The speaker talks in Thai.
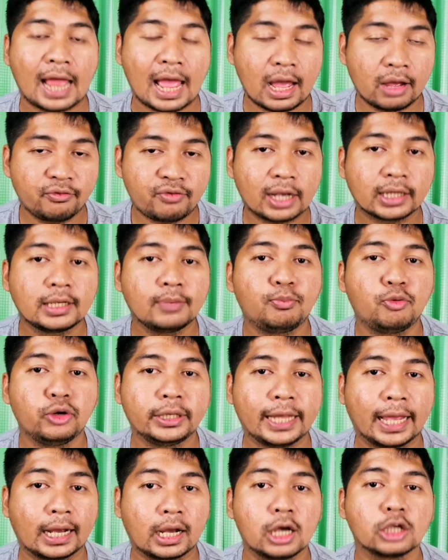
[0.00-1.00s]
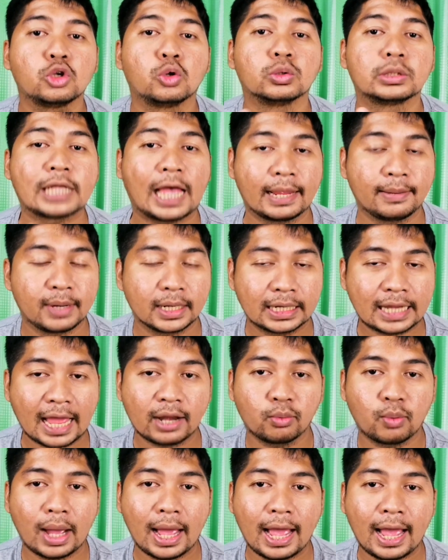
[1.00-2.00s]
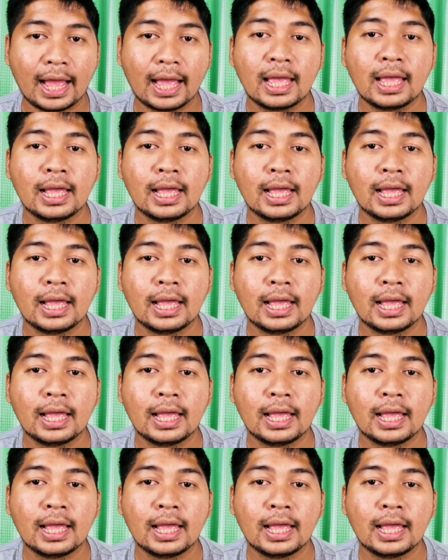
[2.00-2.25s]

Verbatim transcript: ทางฝั่งญี่ปุ่นเนี่ยก็สงสัยเหมือนกันว่า